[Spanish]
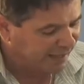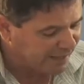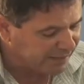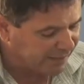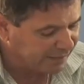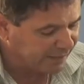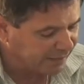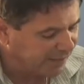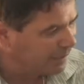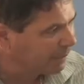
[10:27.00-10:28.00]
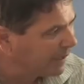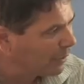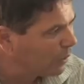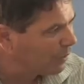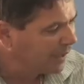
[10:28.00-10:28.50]
intentar de que
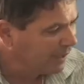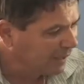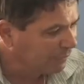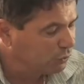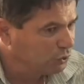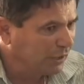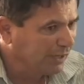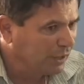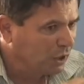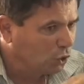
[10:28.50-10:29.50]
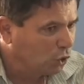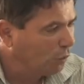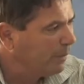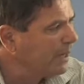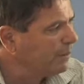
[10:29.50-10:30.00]
Pájaro vuelva a funcionar con
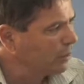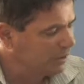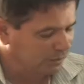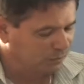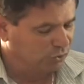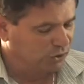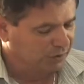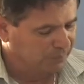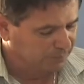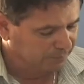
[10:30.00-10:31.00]
lo mínimo que estaba funcionando.